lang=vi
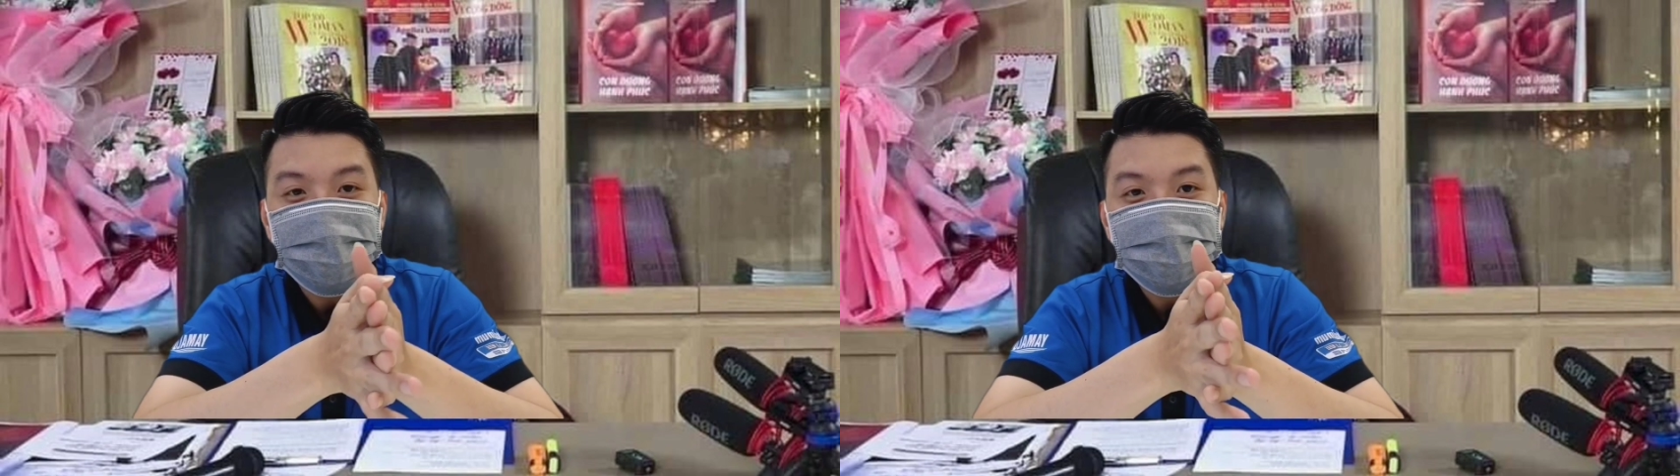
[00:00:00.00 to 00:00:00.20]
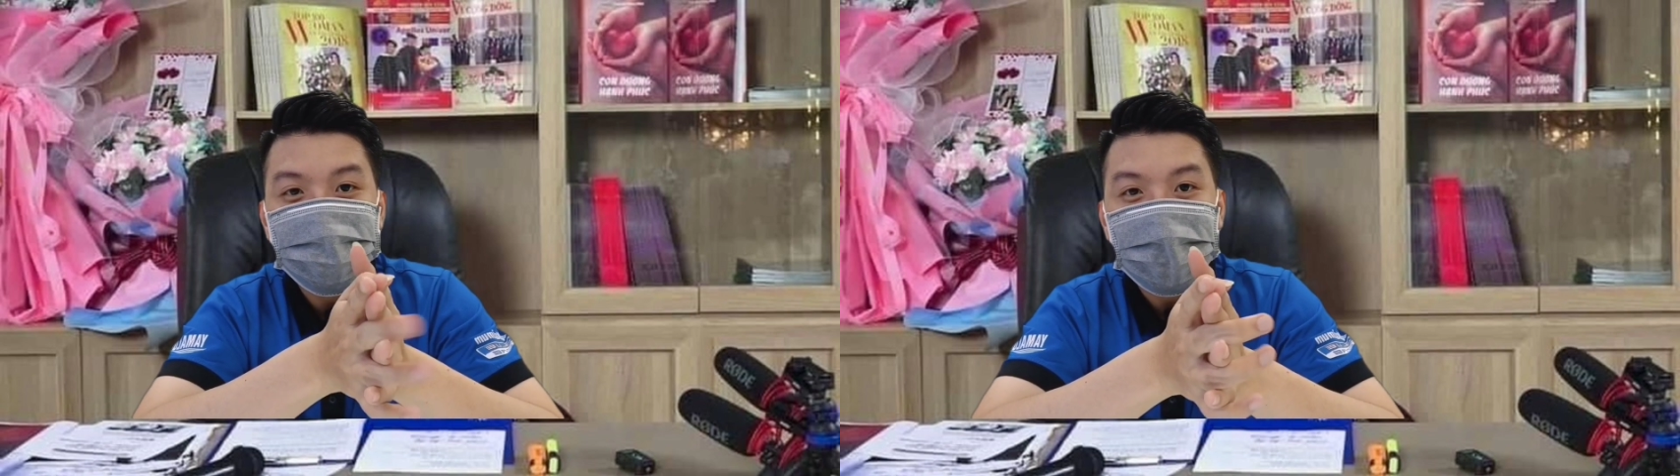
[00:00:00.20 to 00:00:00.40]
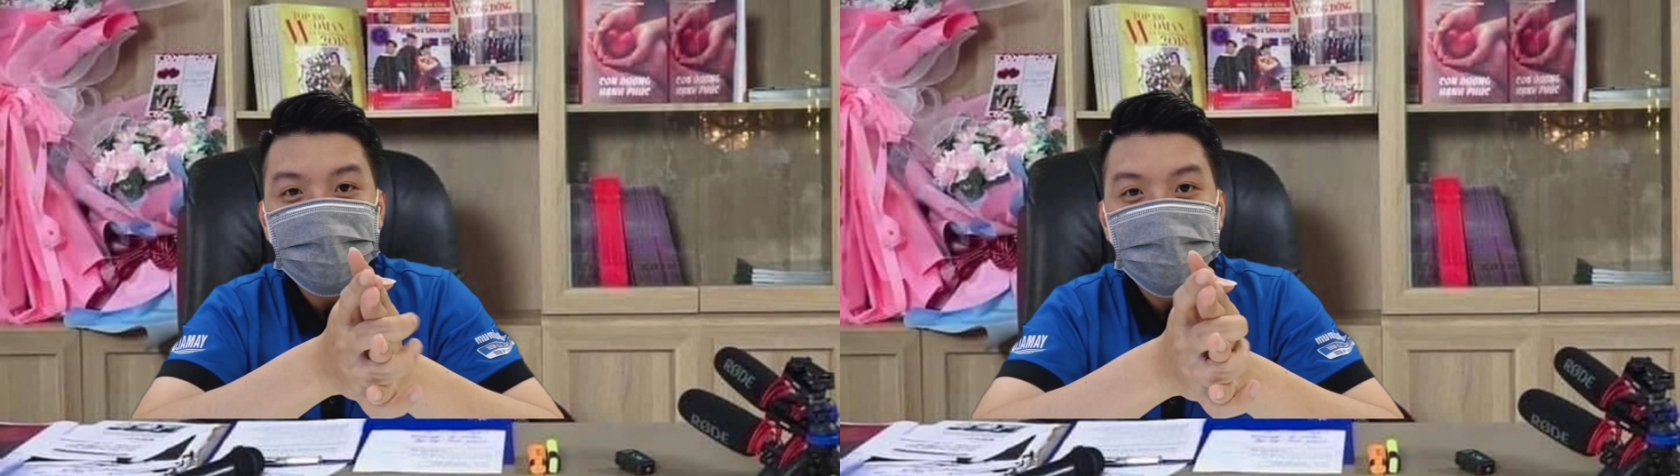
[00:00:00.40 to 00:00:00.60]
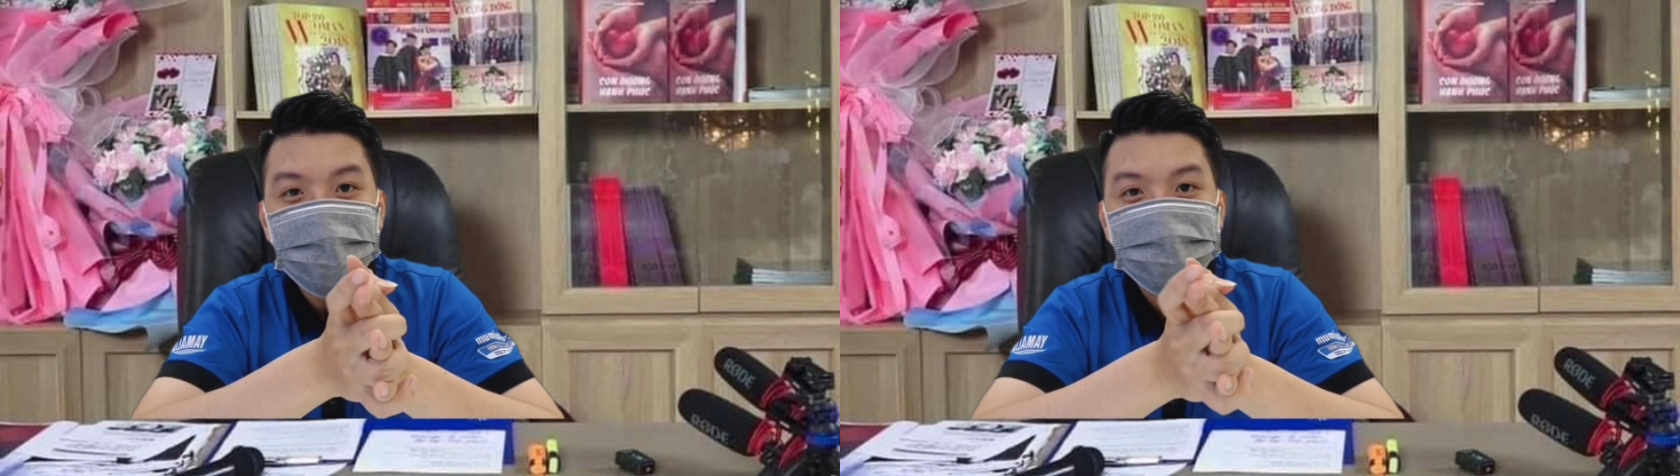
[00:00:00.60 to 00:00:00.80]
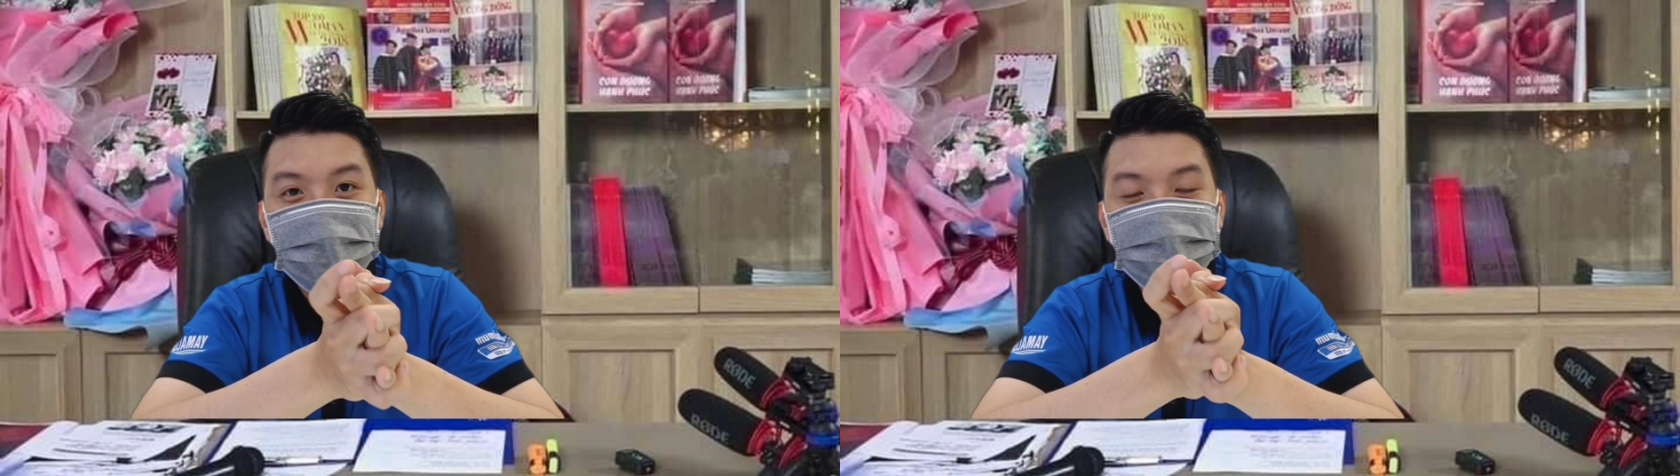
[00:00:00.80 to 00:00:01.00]
những bạn nào có
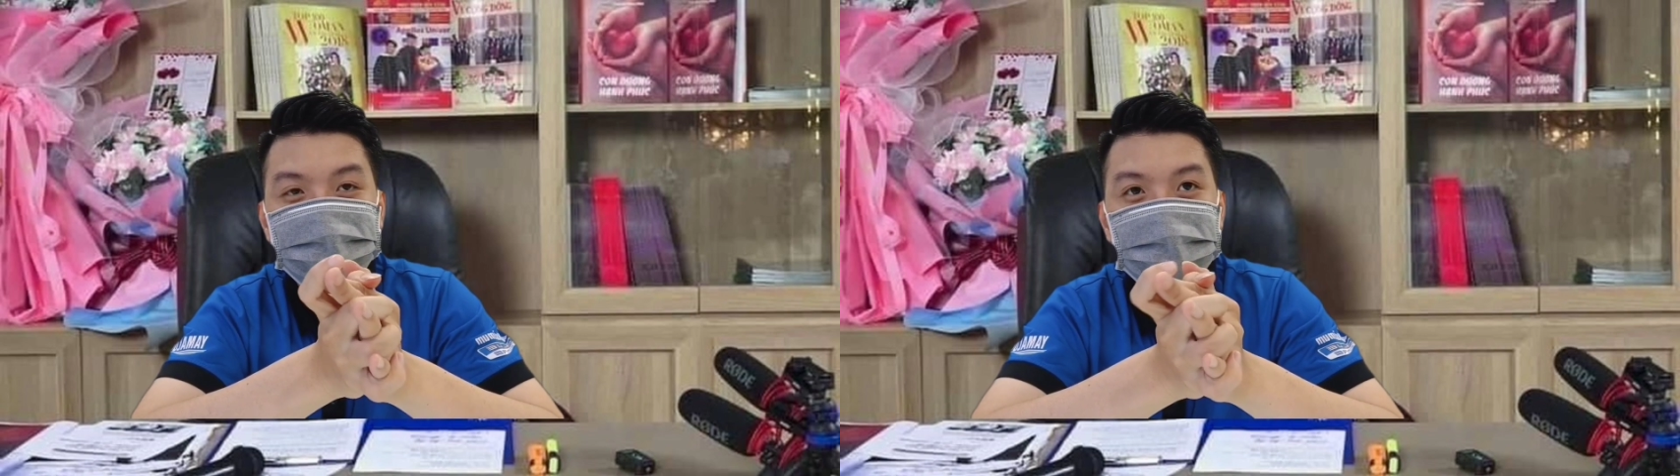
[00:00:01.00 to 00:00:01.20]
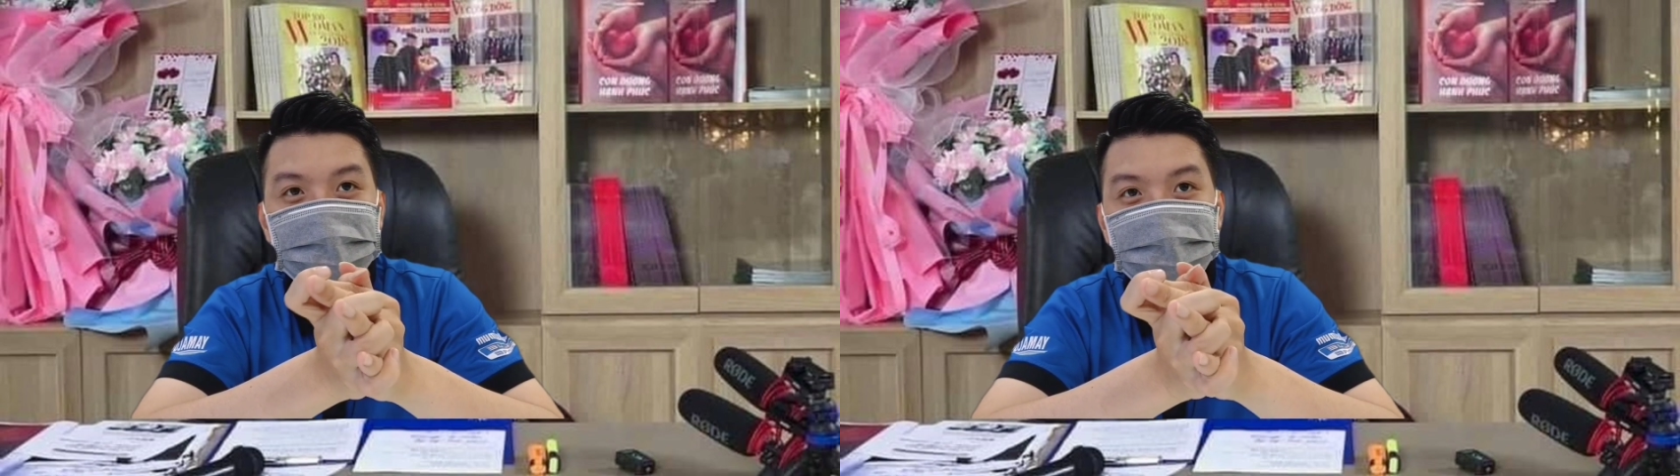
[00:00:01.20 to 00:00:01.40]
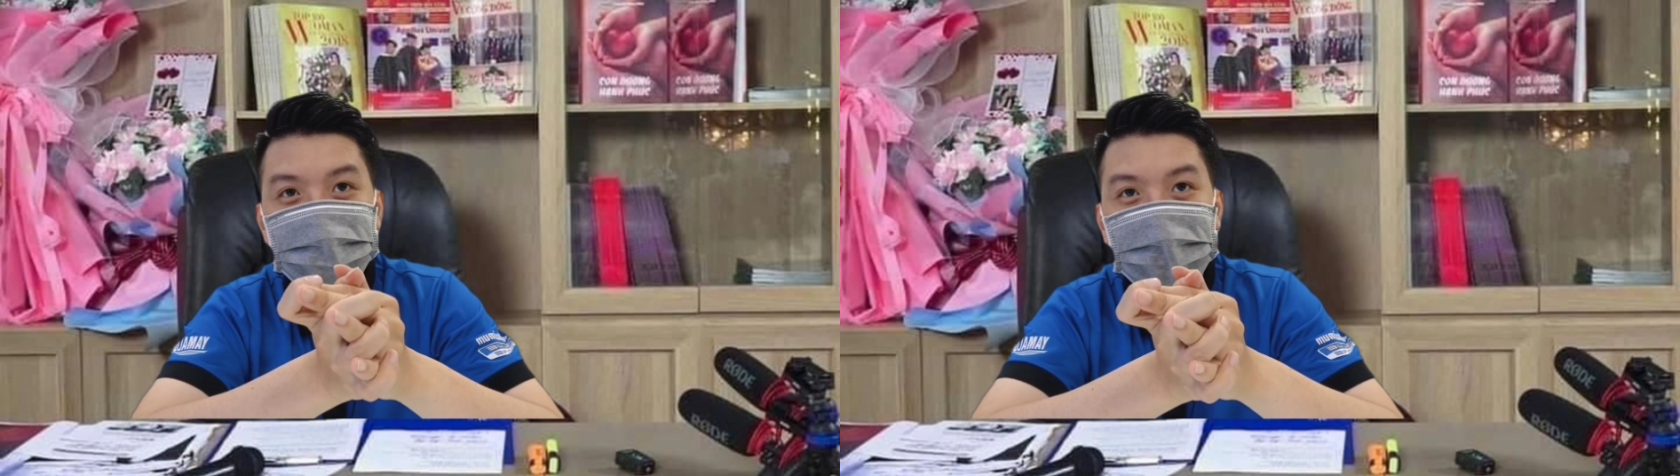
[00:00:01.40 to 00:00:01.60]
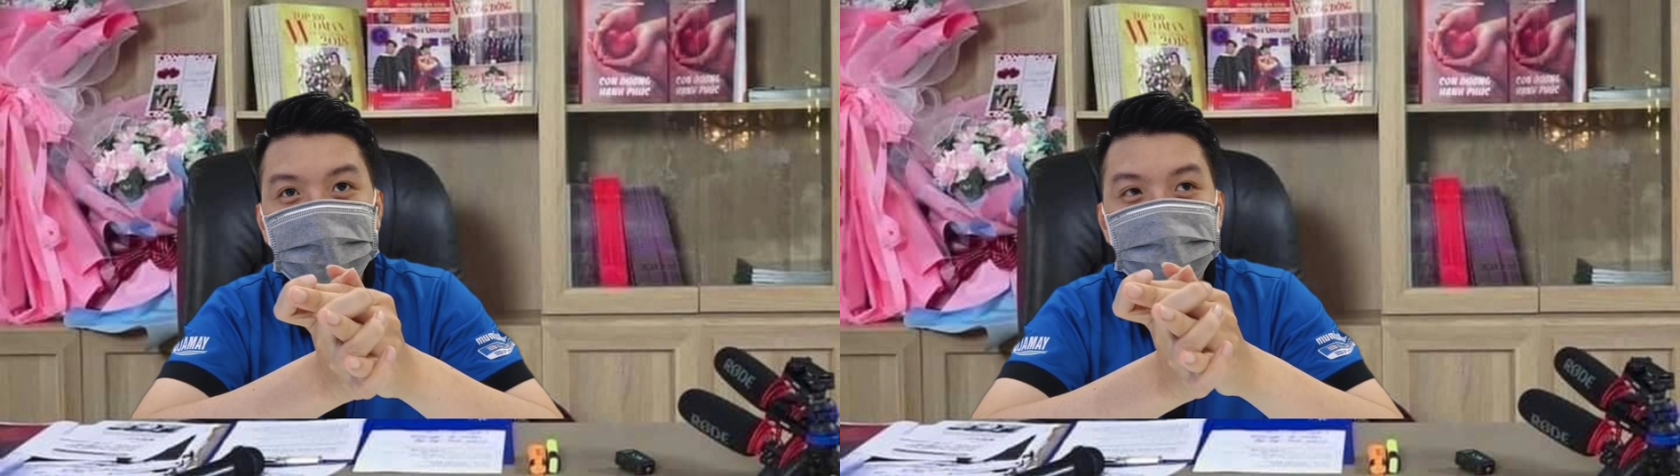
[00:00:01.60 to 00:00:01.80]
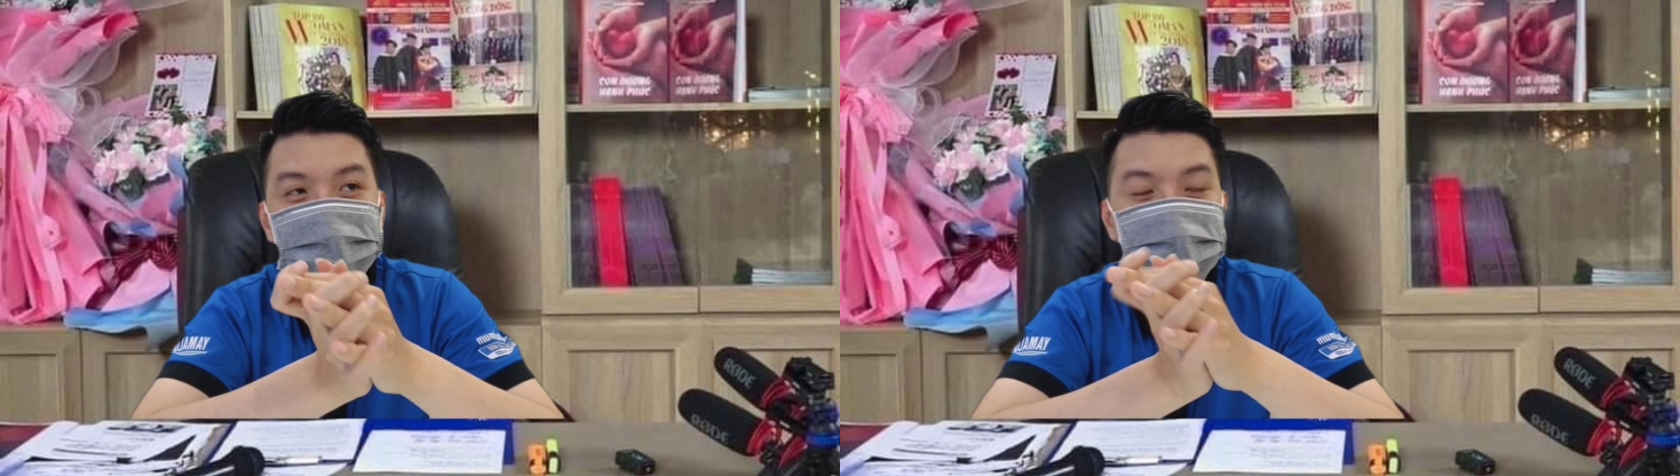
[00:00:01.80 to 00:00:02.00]
thắc mắc trong thời gian qua
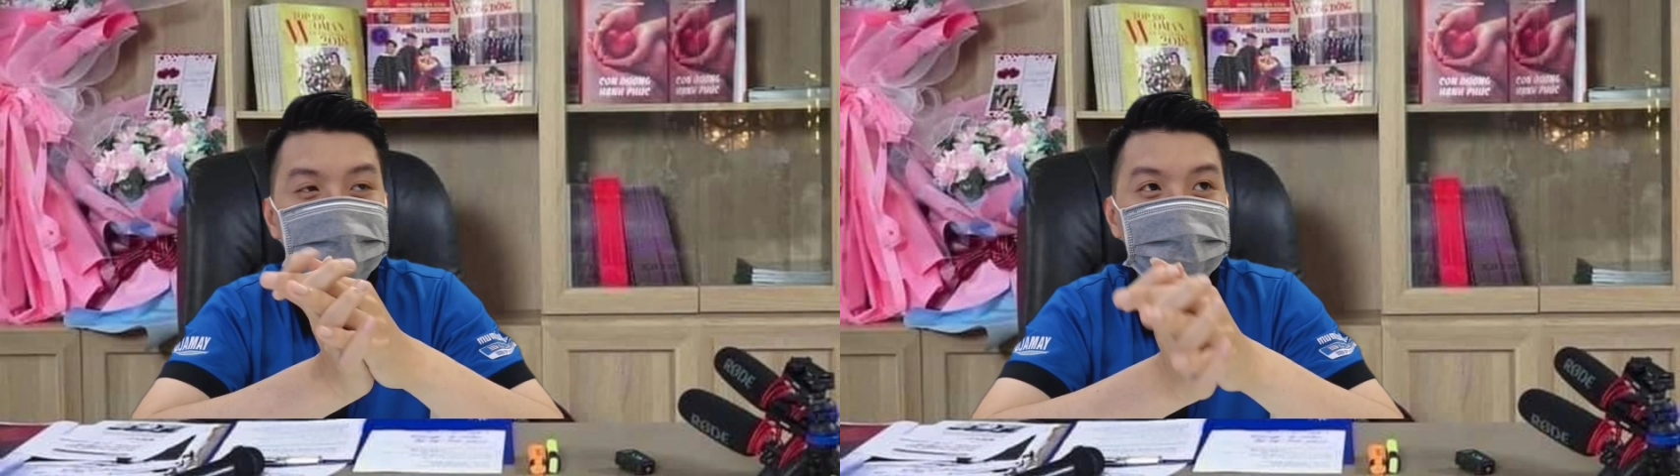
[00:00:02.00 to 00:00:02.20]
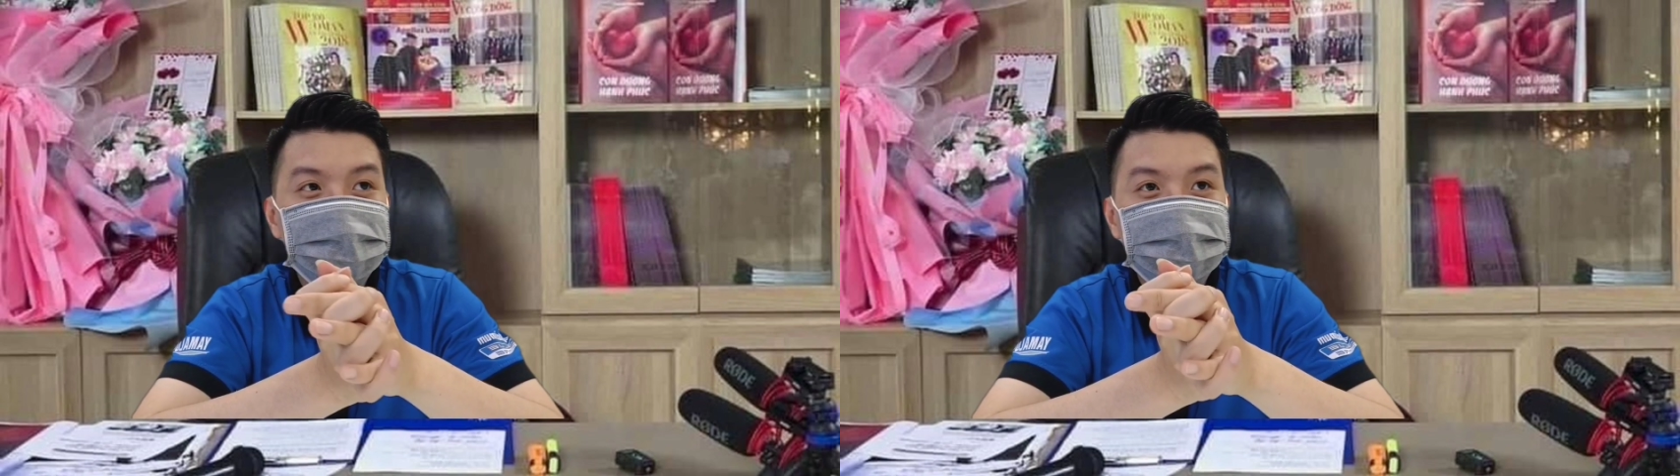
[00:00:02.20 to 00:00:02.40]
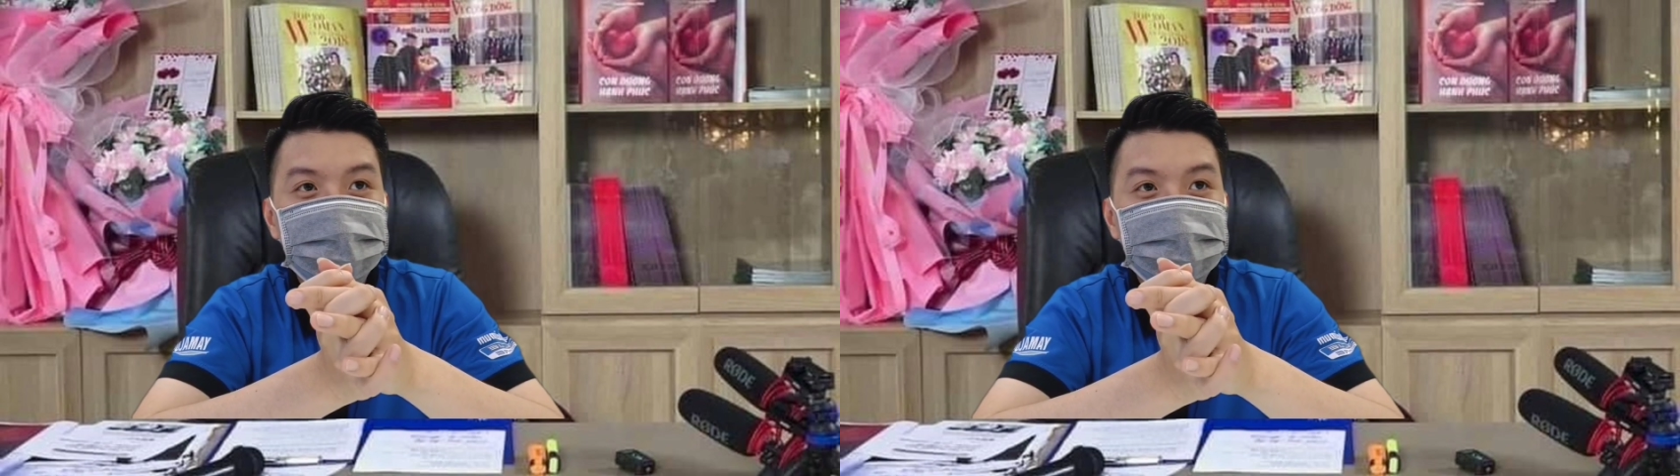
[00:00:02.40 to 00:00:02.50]
có bình luận ở